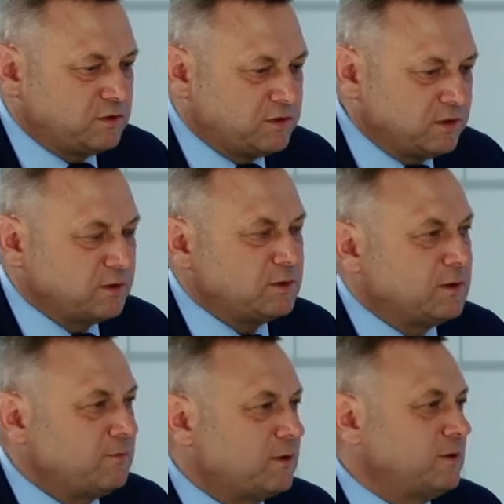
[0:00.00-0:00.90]
силой,
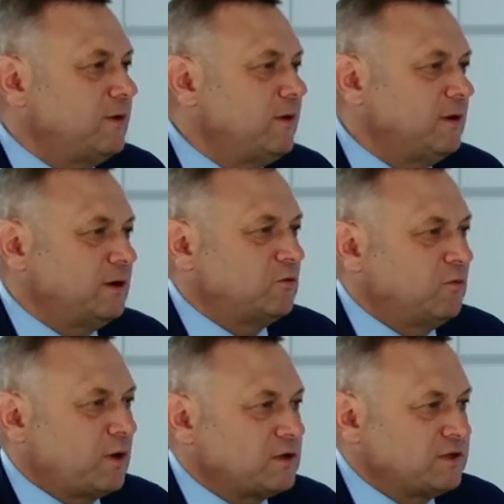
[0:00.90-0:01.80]
наверное, этого
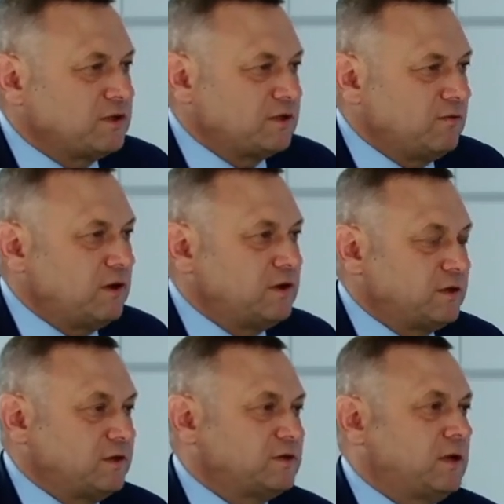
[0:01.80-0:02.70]
процесса
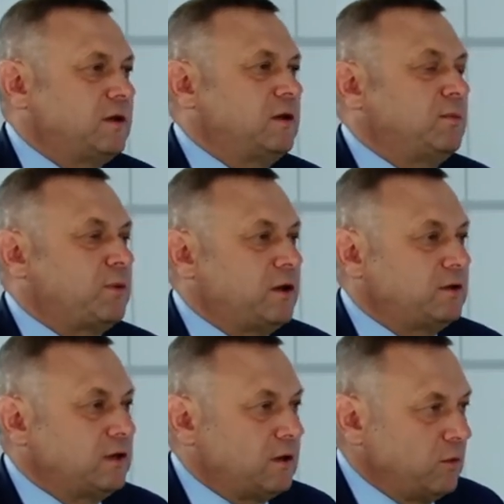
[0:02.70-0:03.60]
является национальный
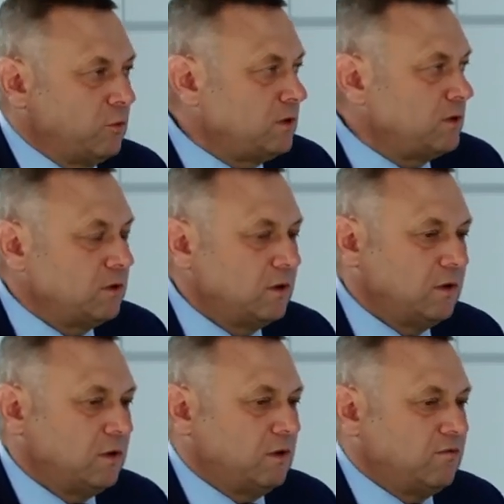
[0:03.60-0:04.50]
проект «Экология».
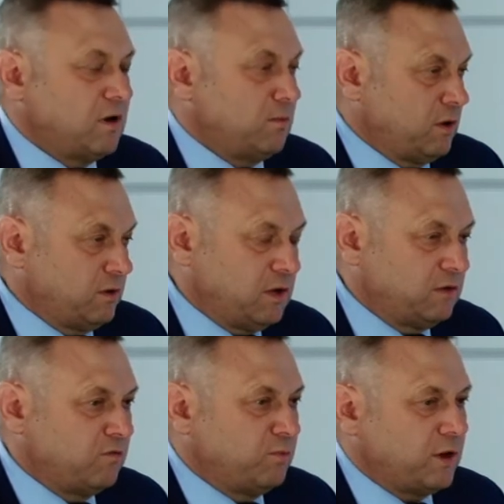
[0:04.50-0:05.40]
В рамках
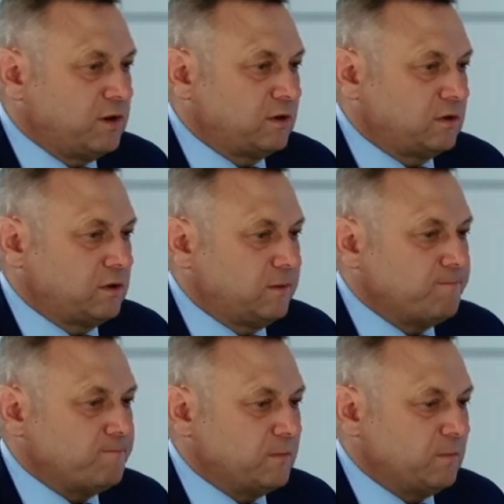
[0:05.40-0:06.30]
данного проекта
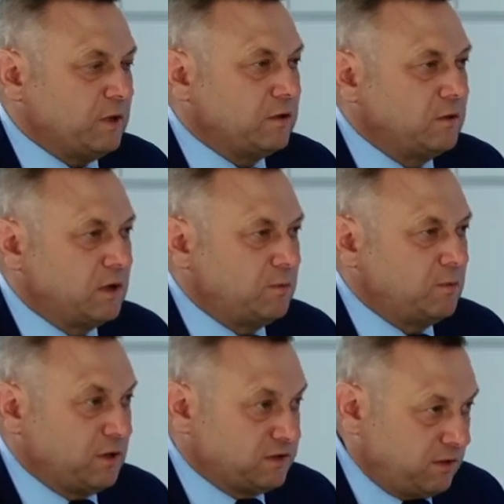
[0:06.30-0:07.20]
перед нами
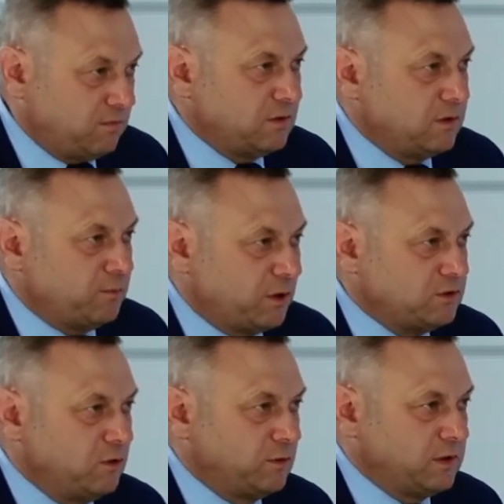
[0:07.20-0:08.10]
поставлены
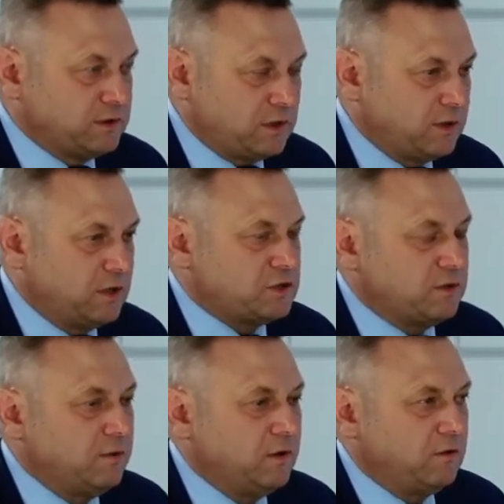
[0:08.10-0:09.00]
определенные
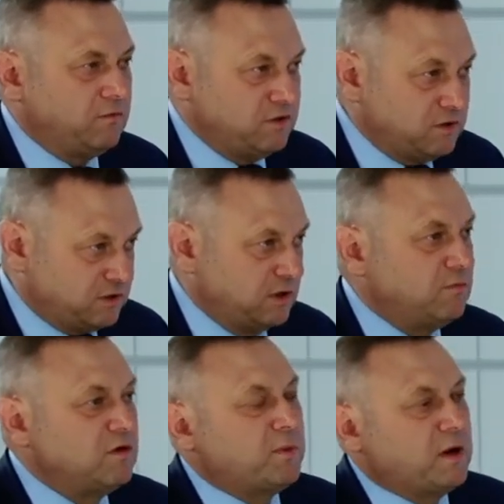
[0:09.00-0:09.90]
задачи в виде
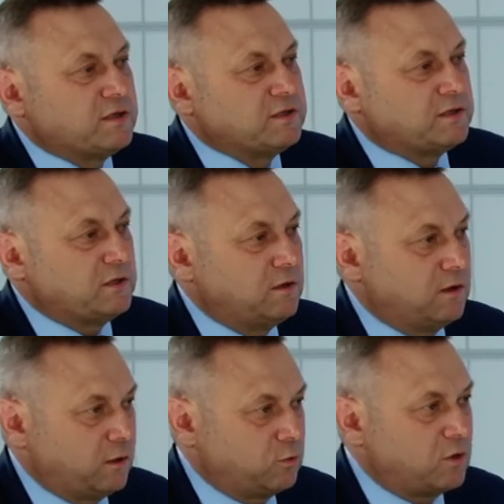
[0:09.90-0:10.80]
целевых показателей, на
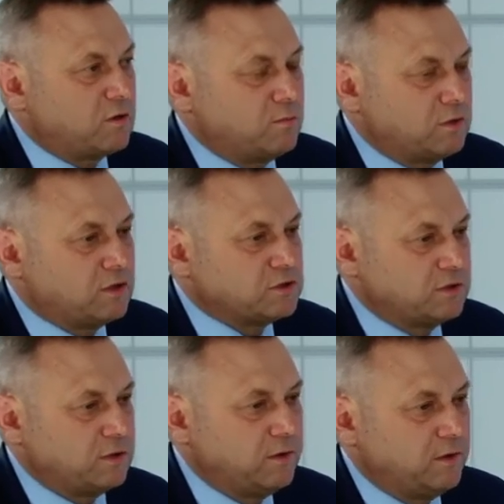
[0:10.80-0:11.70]
которых мы
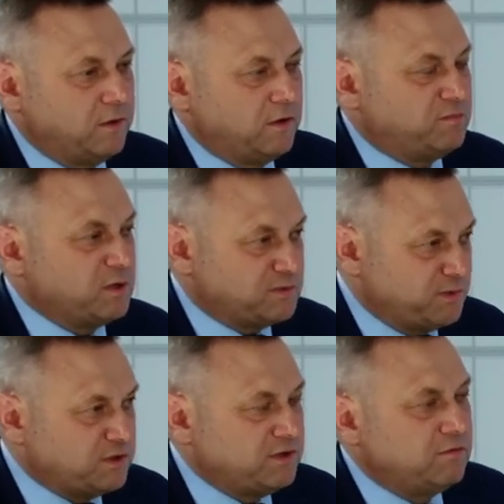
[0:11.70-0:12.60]
должны в
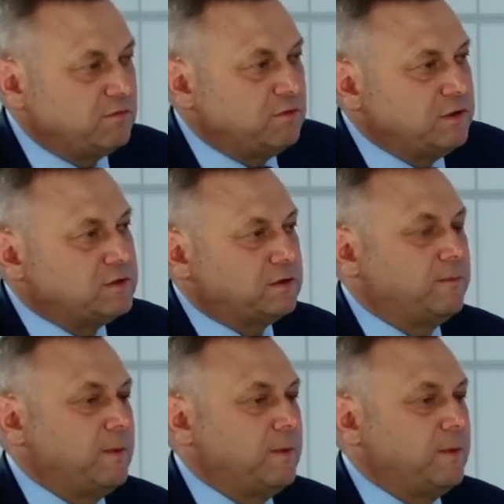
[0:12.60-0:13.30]
перспективе выйти.